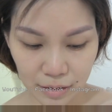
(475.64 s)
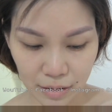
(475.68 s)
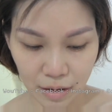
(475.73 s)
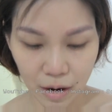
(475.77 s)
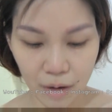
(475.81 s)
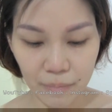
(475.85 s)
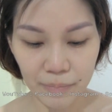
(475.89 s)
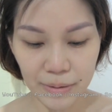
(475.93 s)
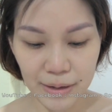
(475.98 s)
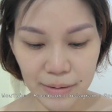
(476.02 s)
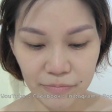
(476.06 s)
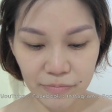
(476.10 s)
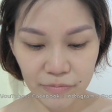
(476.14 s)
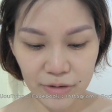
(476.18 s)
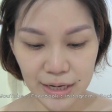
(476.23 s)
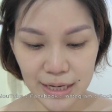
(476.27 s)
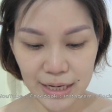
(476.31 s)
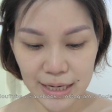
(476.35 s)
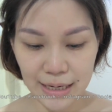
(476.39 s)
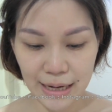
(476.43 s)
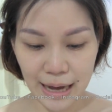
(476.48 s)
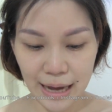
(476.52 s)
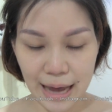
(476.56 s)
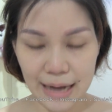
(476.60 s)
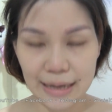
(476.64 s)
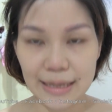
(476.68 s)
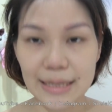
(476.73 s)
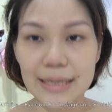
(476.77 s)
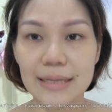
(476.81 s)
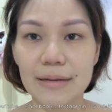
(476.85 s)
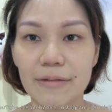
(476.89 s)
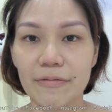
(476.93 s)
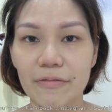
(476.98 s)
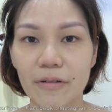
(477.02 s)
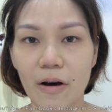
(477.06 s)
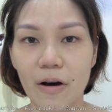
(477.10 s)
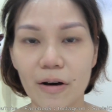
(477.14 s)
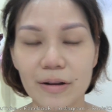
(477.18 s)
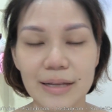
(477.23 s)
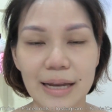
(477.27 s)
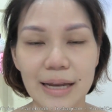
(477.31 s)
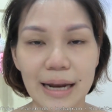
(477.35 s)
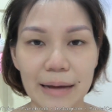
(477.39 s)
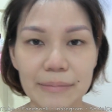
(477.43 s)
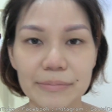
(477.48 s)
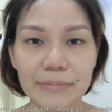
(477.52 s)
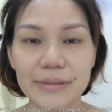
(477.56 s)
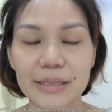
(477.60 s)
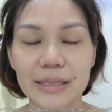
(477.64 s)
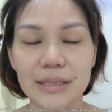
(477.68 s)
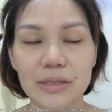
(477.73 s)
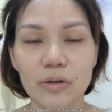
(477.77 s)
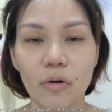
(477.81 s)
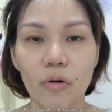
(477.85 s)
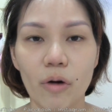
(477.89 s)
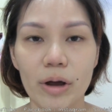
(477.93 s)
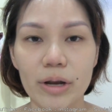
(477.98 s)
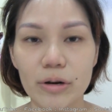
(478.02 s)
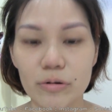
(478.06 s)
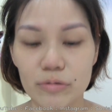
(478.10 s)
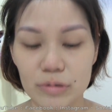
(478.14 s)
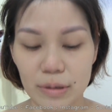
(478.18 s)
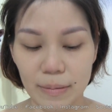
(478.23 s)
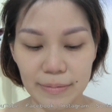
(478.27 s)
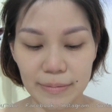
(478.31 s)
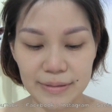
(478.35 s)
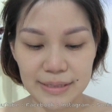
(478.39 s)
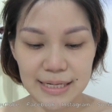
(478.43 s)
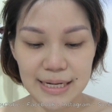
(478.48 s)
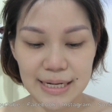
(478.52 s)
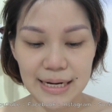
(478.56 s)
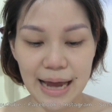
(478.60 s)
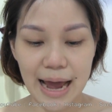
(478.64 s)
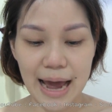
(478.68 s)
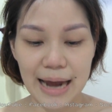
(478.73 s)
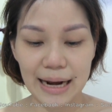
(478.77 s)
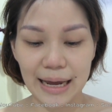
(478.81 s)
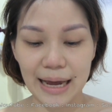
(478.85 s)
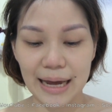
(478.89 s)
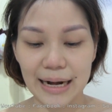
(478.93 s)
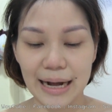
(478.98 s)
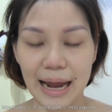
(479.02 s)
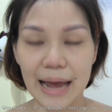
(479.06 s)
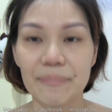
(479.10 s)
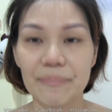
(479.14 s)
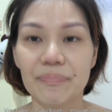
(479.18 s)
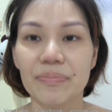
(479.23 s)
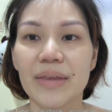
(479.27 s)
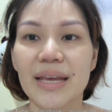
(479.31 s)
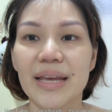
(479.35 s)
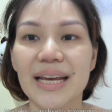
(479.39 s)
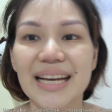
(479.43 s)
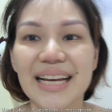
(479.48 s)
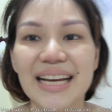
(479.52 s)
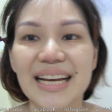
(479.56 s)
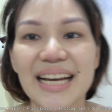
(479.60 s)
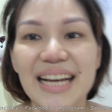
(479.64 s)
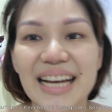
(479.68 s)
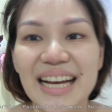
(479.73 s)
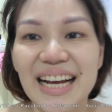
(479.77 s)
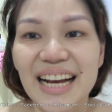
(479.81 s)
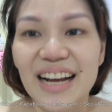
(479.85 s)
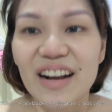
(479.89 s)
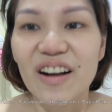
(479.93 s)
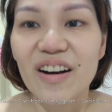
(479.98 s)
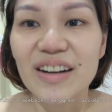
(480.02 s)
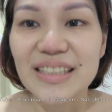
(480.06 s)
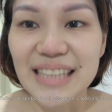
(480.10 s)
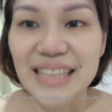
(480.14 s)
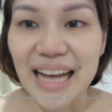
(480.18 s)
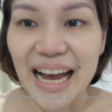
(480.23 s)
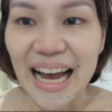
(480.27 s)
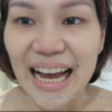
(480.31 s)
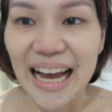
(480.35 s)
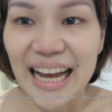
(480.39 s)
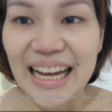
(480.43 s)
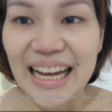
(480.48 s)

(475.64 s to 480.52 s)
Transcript: ของพิมพ์วิธีการที่จะฟลอสเนี่ยนะคะพิมจะโชว์ให้ดูสำหรับซีหน้าแล้วกันนะ ก็จะ